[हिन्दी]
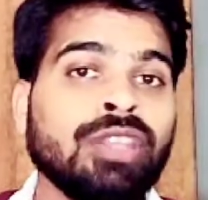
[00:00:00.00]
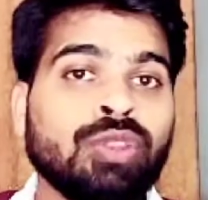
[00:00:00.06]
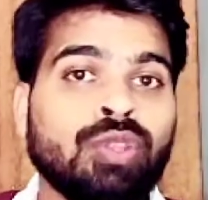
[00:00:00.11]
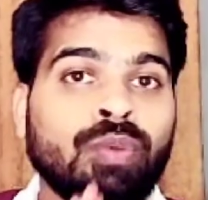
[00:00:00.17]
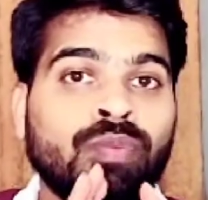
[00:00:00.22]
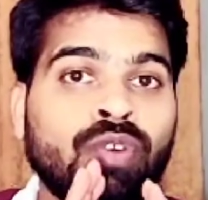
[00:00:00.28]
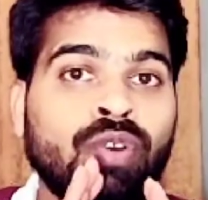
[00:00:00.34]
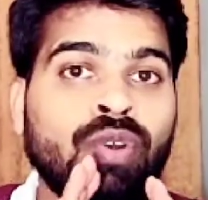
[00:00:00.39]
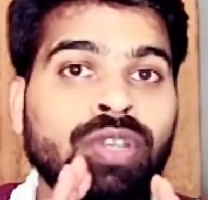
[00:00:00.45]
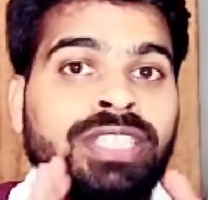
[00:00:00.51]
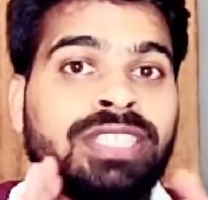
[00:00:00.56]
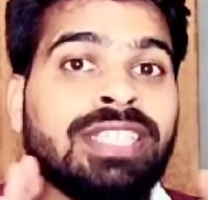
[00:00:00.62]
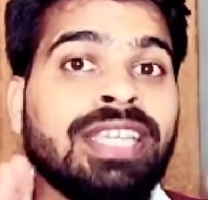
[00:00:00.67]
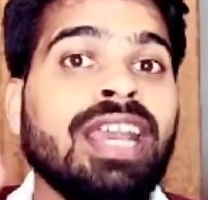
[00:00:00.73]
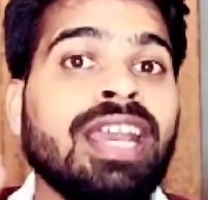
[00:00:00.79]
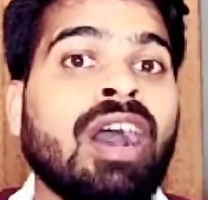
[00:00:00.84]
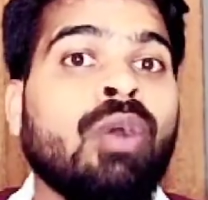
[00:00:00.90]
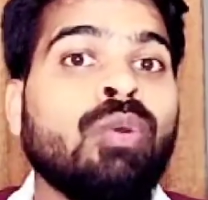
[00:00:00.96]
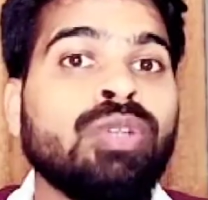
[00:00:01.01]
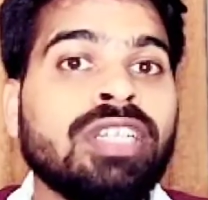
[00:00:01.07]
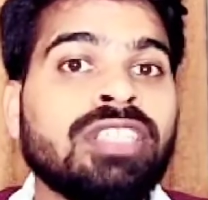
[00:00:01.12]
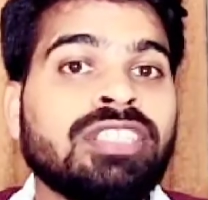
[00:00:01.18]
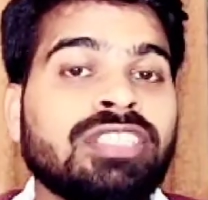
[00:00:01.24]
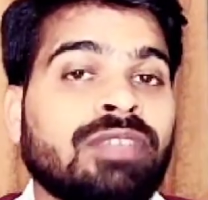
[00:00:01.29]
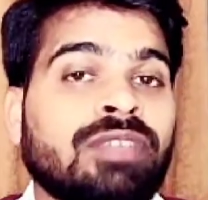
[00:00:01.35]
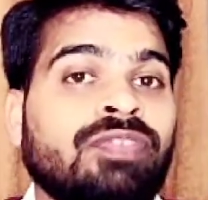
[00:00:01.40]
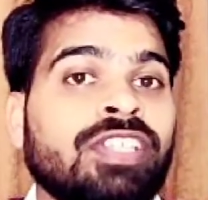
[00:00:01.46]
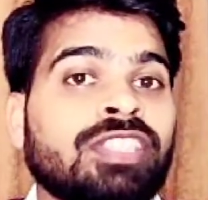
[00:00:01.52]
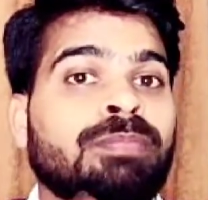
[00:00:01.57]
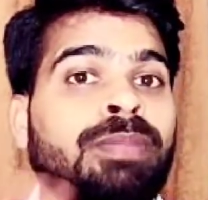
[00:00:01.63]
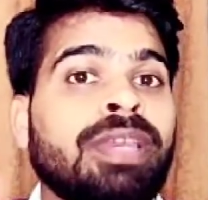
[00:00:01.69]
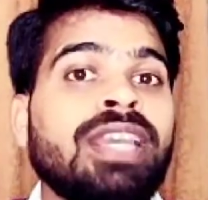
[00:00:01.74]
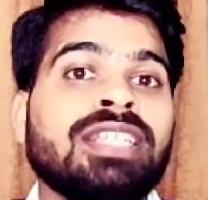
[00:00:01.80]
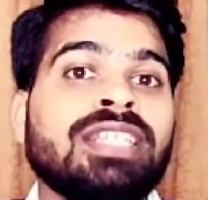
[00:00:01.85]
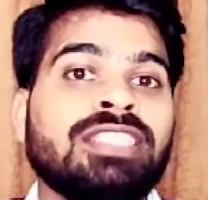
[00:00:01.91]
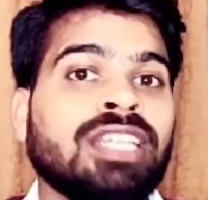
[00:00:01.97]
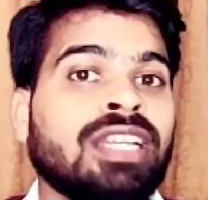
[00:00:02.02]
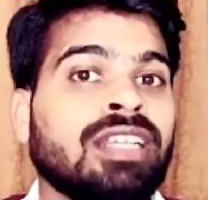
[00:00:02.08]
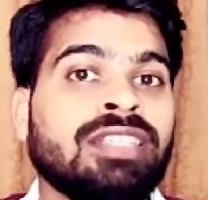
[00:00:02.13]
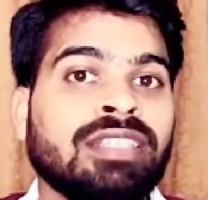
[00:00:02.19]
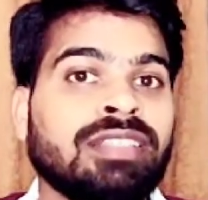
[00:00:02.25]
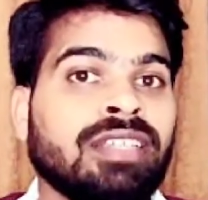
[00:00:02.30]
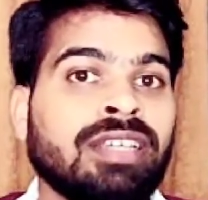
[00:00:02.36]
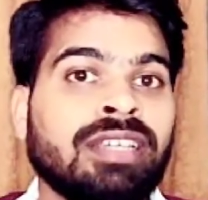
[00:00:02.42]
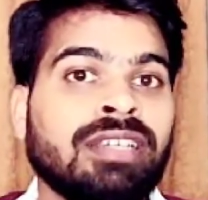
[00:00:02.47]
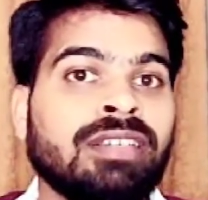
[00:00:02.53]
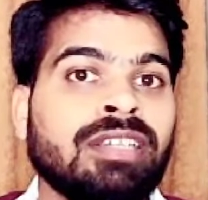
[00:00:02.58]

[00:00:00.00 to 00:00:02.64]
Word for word: तो वो इसके आउटर सरफेस में चला जाता है